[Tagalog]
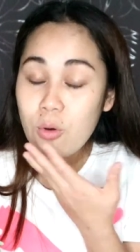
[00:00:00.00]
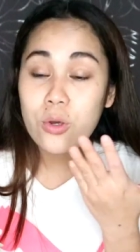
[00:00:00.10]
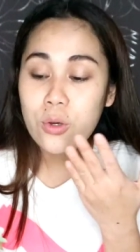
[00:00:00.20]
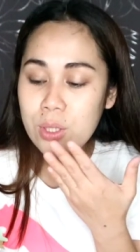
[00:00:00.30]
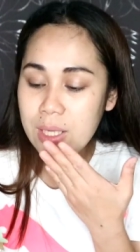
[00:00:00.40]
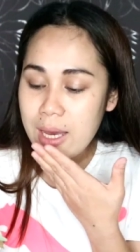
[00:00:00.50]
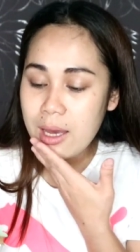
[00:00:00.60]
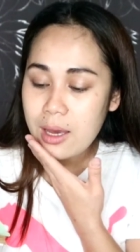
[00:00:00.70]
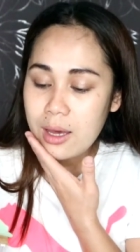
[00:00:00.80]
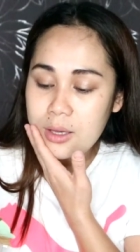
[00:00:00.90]
o oh, yun
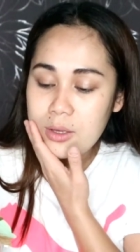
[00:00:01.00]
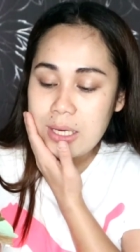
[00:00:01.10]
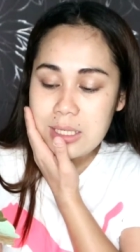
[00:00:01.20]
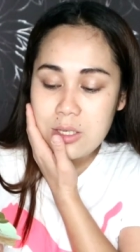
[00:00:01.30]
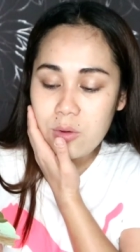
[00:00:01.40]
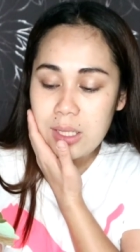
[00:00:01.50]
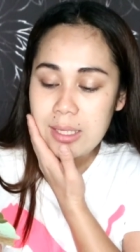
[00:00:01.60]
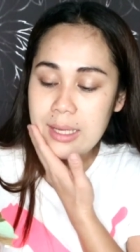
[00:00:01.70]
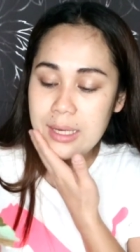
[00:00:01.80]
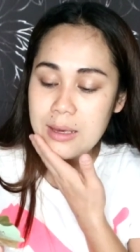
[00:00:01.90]
nga kasi yung
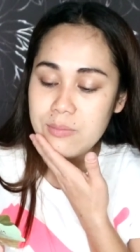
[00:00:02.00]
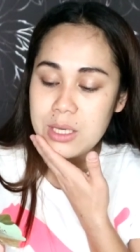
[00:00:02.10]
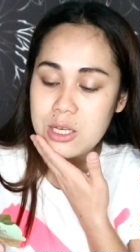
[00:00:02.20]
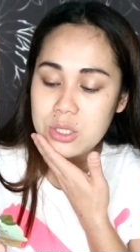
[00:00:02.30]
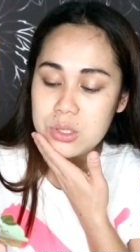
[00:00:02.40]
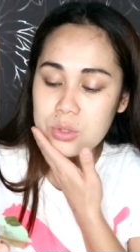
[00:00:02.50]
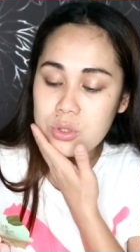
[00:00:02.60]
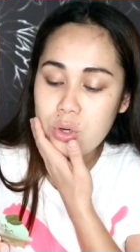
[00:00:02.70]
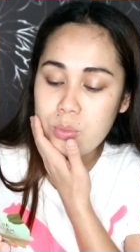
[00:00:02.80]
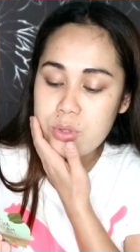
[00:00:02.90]
kiniklaim niya,
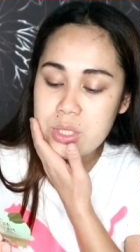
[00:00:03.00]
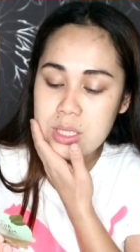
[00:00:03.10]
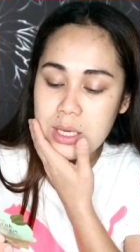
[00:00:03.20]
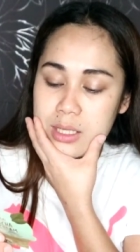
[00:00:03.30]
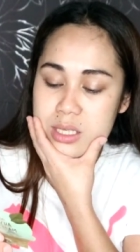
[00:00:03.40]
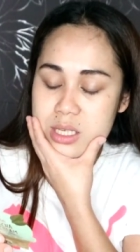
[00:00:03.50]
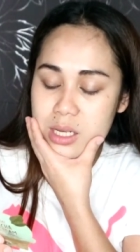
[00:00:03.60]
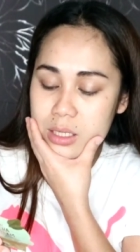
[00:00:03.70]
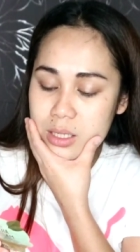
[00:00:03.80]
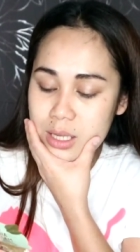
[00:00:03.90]
suit robust skin,
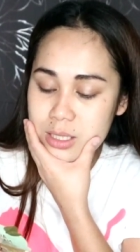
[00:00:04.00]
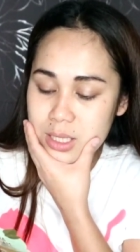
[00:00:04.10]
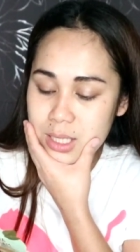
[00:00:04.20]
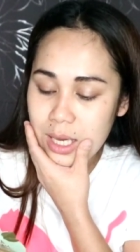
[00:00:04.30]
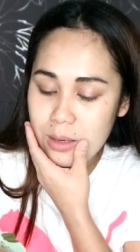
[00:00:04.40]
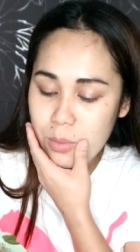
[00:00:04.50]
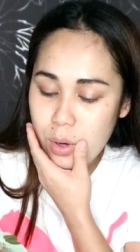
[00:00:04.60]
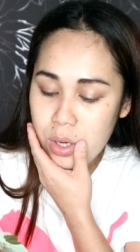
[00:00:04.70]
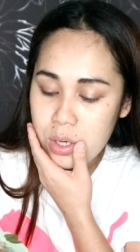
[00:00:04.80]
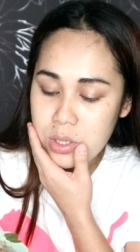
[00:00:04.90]
strengthen skin
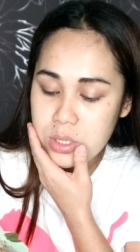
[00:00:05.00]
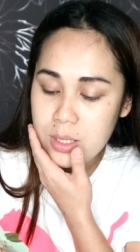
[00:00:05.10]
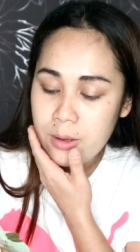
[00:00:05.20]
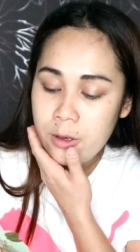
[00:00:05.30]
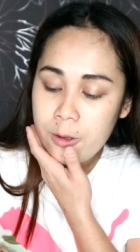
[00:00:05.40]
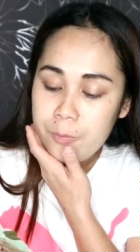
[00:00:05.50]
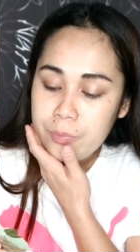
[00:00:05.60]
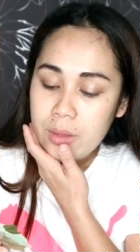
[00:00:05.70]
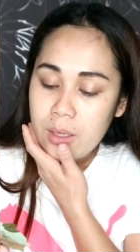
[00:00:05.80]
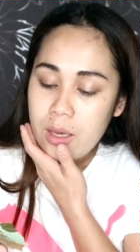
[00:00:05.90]
barriers,
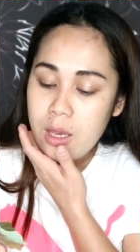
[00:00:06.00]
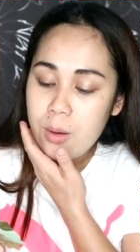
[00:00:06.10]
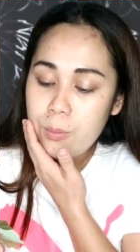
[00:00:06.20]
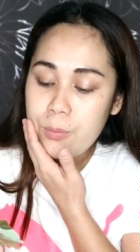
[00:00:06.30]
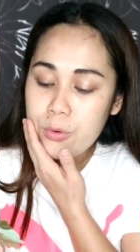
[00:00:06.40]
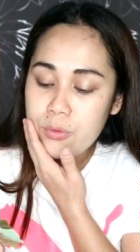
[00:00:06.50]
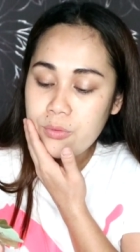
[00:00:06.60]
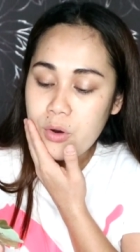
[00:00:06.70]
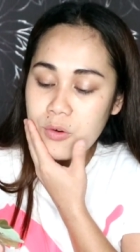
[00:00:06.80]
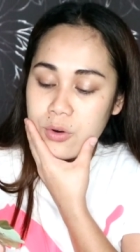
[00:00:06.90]

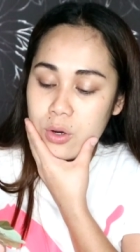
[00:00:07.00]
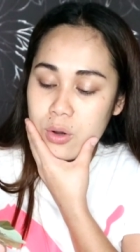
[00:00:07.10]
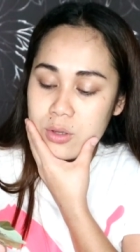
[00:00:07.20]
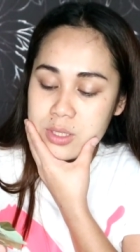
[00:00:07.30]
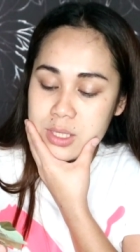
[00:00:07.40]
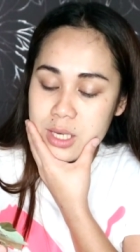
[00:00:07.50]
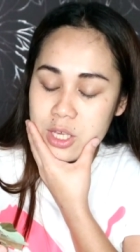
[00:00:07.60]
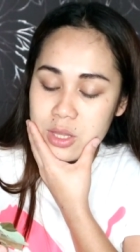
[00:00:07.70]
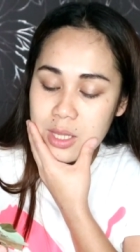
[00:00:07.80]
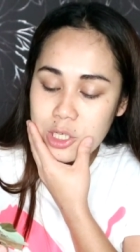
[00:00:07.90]
improve overall
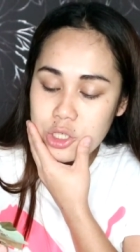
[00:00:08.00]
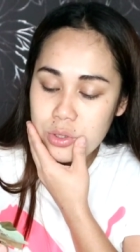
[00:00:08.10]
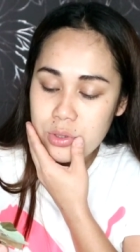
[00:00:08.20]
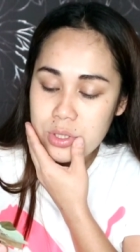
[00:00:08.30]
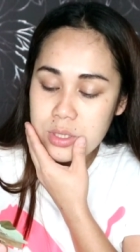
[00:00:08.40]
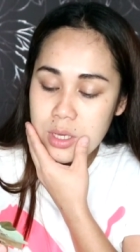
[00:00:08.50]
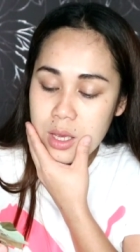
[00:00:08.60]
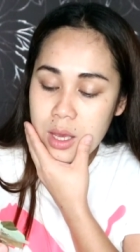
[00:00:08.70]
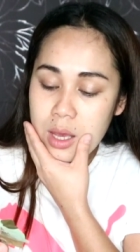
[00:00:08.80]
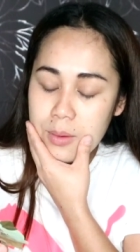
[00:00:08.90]
skin textures,
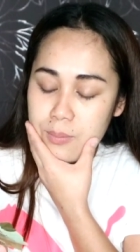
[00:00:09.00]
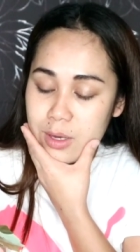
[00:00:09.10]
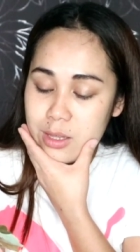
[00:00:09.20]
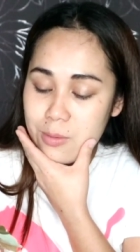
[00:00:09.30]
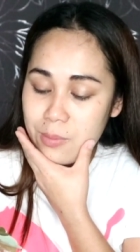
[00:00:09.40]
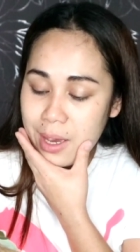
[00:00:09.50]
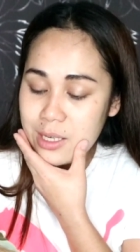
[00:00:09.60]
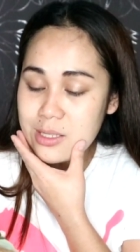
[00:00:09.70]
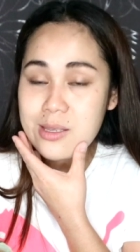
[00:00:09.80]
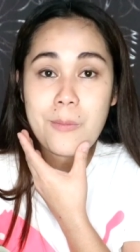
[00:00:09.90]

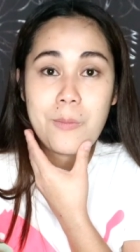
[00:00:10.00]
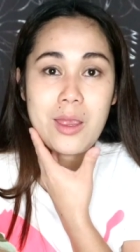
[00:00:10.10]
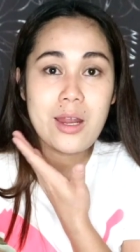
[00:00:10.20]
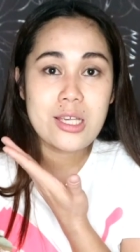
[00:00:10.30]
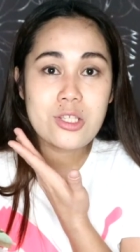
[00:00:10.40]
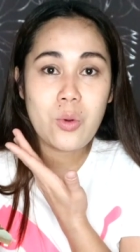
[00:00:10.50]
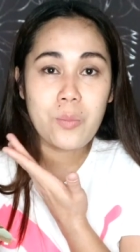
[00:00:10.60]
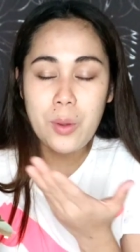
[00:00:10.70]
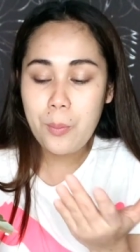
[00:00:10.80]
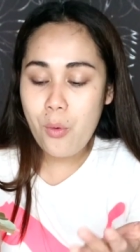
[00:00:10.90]
minimize the appearance
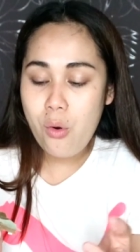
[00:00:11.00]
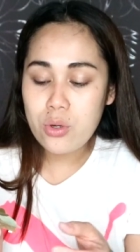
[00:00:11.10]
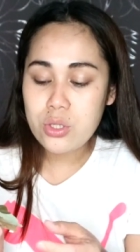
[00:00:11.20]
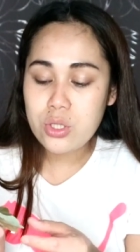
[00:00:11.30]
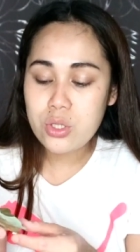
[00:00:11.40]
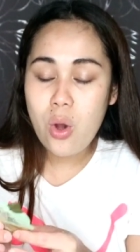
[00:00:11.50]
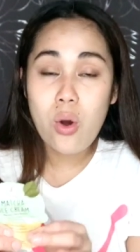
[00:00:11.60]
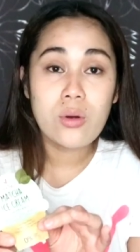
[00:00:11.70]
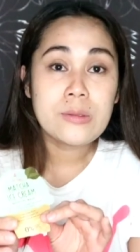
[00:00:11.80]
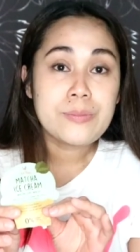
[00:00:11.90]
of the pores.
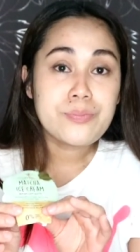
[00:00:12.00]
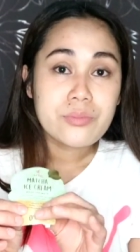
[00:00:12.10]
So,